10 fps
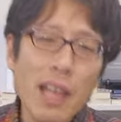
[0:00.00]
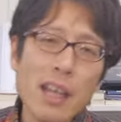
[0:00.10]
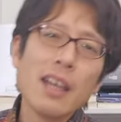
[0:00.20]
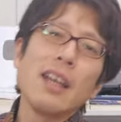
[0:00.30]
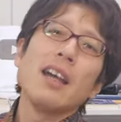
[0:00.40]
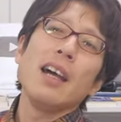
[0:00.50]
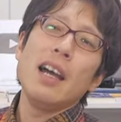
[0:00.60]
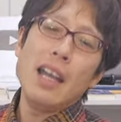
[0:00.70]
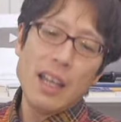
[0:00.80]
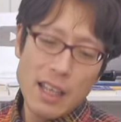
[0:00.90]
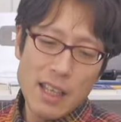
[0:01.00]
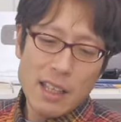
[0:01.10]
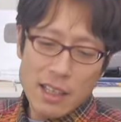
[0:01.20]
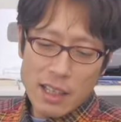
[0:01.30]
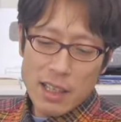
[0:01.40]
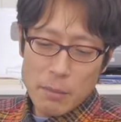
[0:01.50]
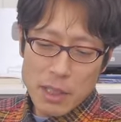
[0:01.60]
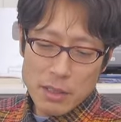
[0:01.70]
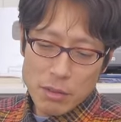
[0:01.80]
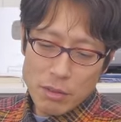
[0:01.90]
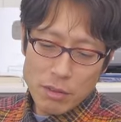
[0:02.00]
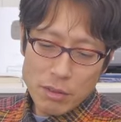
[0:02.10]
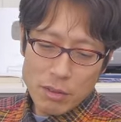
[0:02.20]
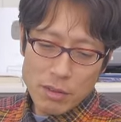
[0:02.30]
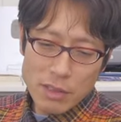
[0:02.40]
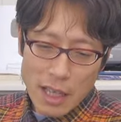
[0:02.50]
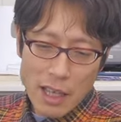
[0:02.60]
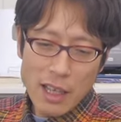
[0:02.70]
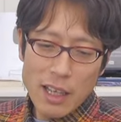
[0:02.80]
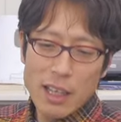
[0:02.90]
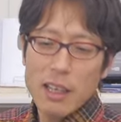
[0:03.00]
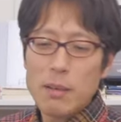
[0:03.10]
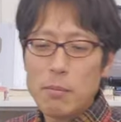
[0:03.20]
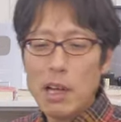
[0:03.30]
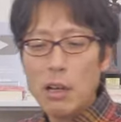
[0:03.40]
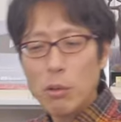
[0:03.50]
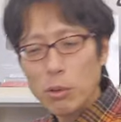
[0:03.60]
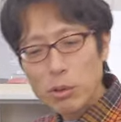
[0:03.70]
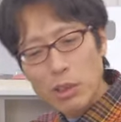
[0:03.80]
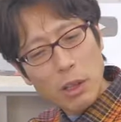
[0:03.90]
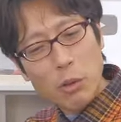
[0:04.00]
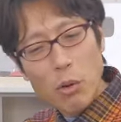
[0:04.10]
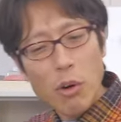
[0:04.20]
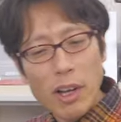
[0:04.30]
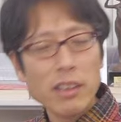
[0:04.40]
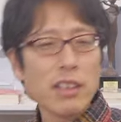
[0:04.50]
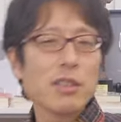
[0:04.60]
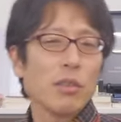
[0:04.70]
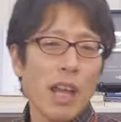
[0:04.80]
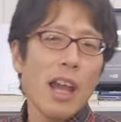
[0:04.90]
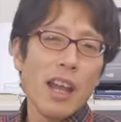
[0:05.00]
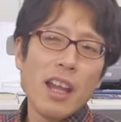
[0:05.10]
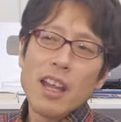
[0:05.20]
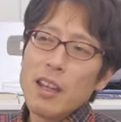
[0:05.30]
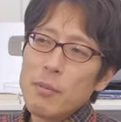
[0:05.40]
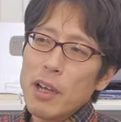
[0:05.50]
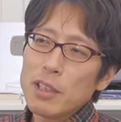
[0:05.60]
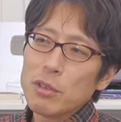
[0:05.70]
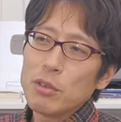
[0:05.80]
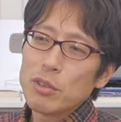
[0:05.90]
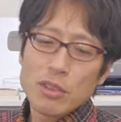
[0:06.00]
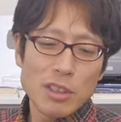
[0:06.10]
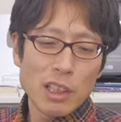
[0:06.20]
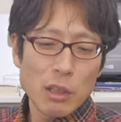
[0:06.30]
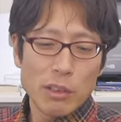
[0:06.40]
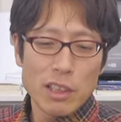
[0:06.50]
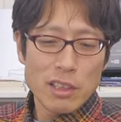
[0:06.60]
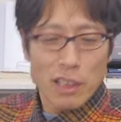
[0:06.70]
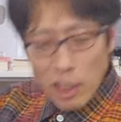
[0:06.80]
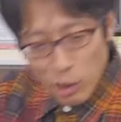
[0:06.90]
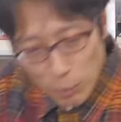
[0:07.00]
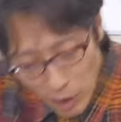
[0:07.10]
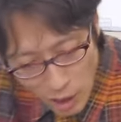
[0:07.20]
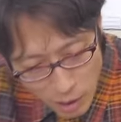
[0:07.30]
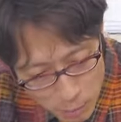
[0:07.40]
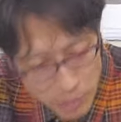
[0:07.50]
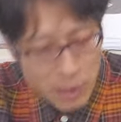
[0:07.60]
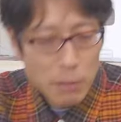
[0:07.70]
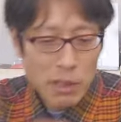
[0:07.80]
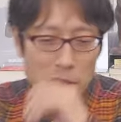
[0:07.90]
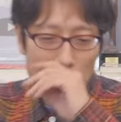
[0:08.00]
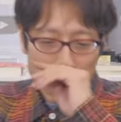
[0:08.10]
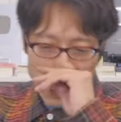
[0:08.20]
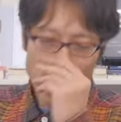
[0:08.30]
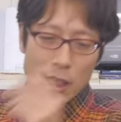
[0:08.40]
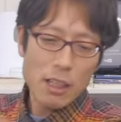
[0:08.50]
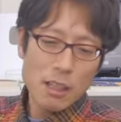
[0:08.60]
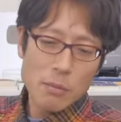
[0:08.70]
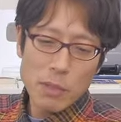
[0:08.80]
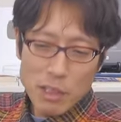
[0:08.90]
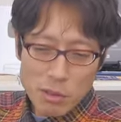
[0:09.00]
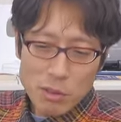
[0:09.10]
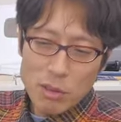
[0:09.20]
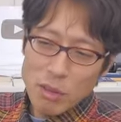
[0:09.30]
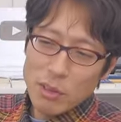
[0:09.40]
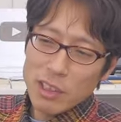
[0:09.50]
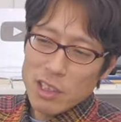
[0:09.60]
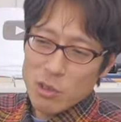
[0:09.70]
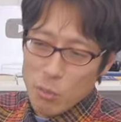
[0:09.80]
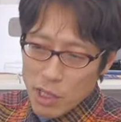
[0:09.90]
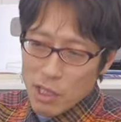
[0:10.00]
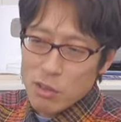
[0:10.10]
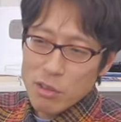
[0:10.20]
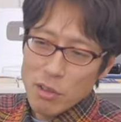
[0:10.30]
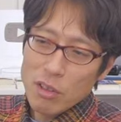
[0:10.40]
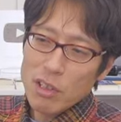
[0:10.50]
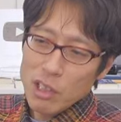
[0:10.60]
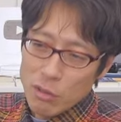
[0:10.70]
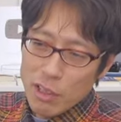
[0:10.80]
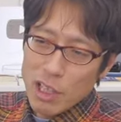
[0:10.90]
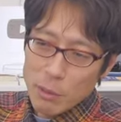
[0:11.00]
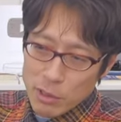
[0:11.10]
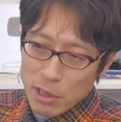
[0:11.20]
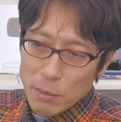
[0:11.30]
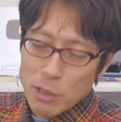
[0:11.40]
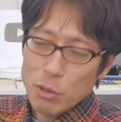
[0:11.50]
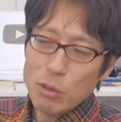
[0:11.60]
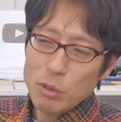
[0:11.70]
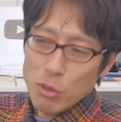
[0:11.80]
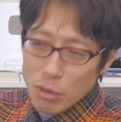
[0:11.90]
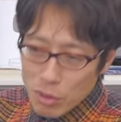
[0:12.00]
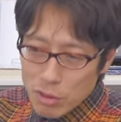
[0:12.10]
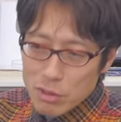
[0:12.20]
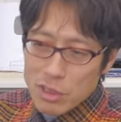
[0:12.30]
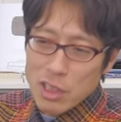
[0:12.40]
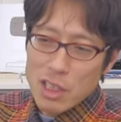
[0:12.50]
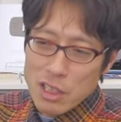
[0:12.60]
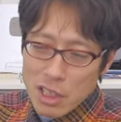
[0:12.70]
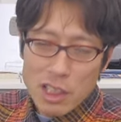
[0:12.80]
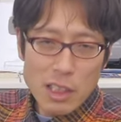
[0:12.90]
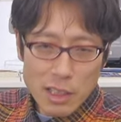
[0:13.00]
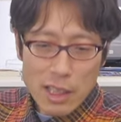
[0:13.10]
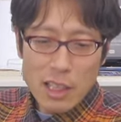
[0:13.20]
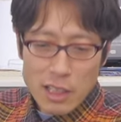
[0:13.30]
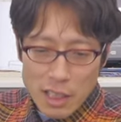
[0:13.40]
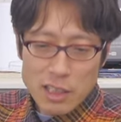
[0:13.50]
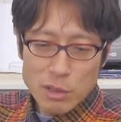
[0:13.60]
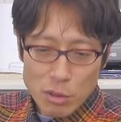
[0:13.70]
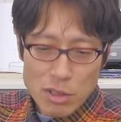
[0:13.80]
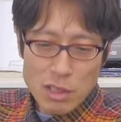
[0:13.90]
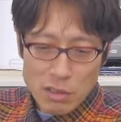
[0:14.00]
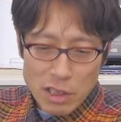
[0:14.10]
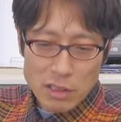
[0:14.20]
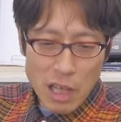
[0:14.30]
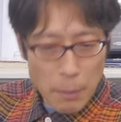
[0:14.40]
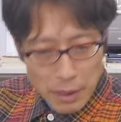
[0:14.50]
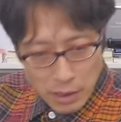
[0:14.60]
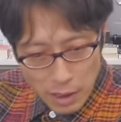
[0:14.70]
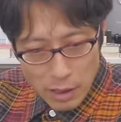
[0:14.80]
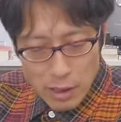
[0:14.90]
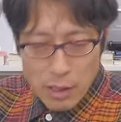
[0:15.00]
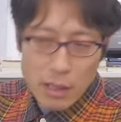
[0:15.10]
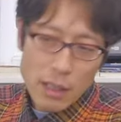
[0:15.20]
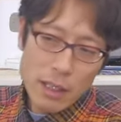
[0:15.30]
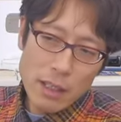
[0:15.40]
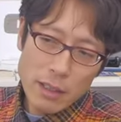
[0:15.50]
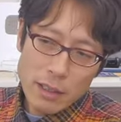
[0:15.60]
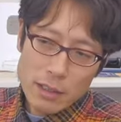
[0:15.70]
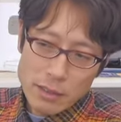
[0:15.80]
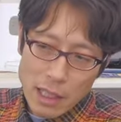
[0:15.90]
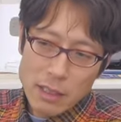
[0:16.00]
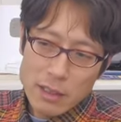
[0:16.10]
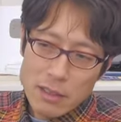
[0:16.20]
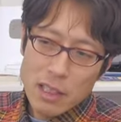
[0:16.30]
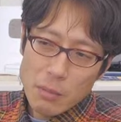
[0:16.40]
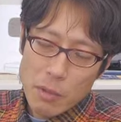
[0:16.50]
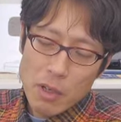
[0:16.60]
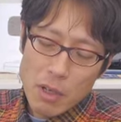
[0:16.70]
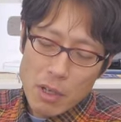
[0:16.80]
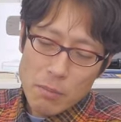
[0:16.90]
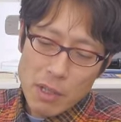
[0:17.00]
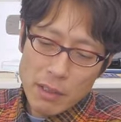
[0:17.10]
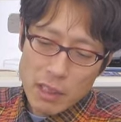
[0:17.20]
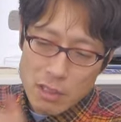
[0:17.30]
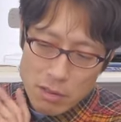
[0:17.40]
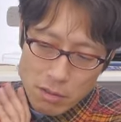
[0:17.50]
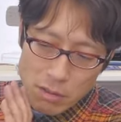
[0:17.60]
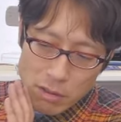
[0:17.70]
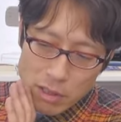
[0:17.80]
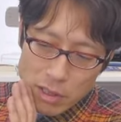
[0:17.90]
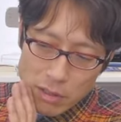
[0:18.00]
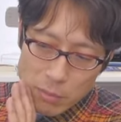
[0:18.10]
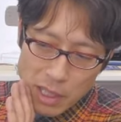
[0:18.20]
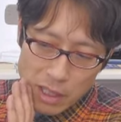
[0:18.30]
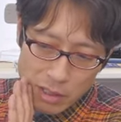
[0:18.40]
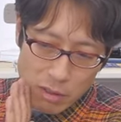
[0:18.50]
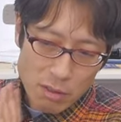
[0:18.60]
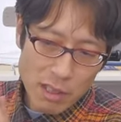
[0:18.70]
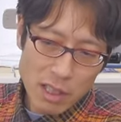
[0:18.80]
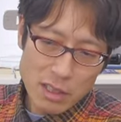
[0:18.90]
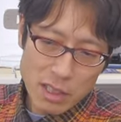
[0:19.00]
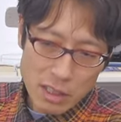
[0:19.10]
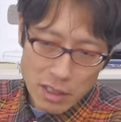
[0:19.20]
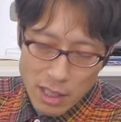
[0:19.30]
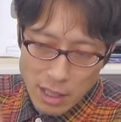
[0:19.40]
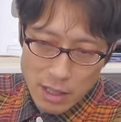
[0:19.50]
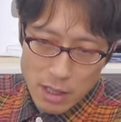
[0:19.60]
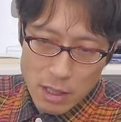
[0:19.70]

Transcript: いうね。はい。だからまあそういうね、まあ大人の貢献ですよね。まあそういう姿を私は何度もね見てきましたからね。まあちょっと私の盟友の井上大和さん、まあちょっとどういう政治的なね活動をしてるかってあまりね、言いたくないんですけども、まあ私とまあ井上さんで、